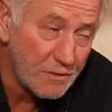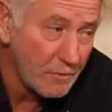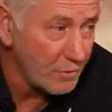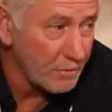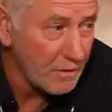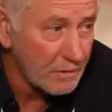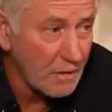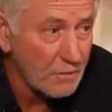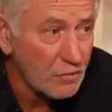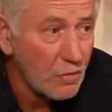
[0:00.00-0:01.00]
ça peut
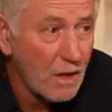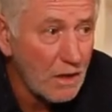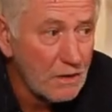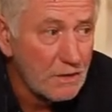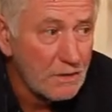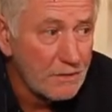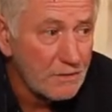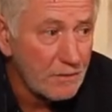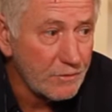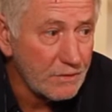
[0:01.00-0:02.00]
être un toit,
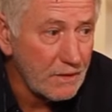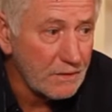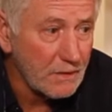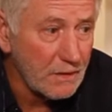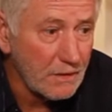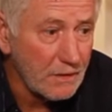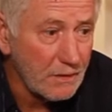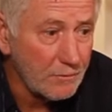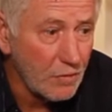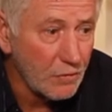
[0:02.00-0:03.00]
ça peut être
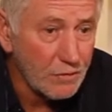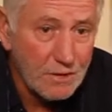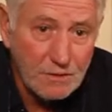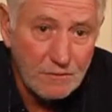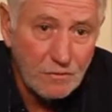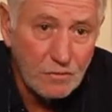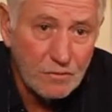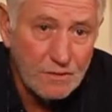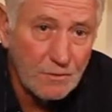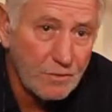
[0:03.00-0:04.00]
un bord de
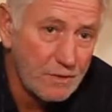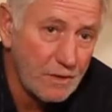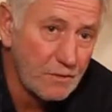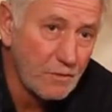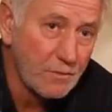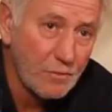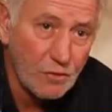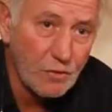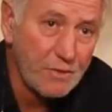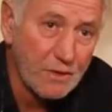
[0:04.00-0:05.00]
caniveau, ça peut être un
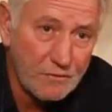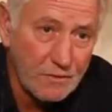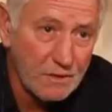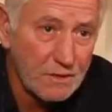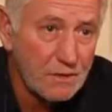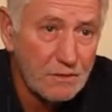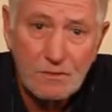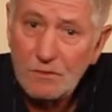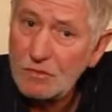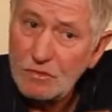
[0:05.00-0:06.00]
bord de périphérique,
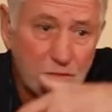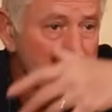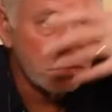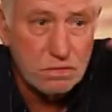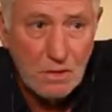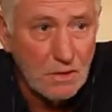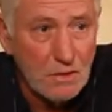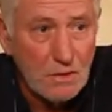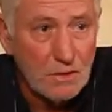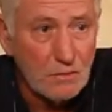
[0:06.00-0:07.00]
euh,
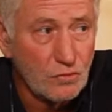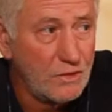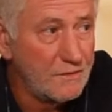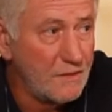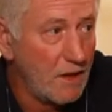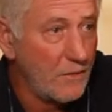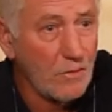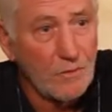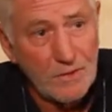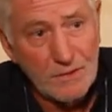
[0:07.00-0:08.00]
ou des
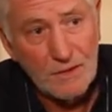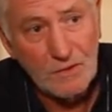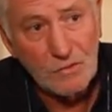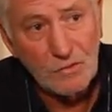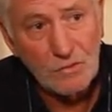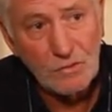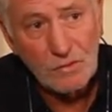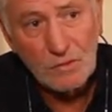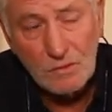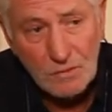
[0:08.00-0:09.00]
arbres en pleine
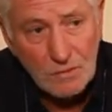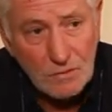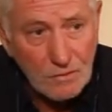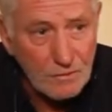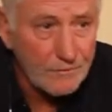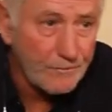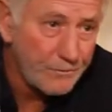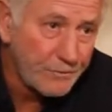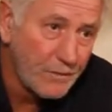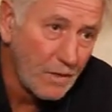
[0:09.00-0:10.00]
nature, euh,
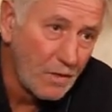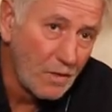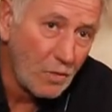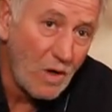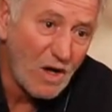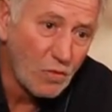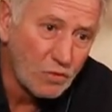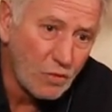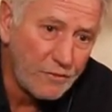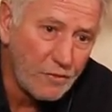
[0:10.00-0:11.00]
ou un
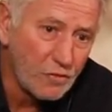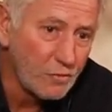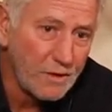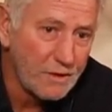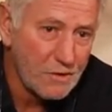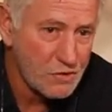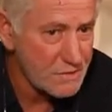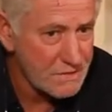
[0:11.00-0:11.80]
contrefort du Moyen Âge.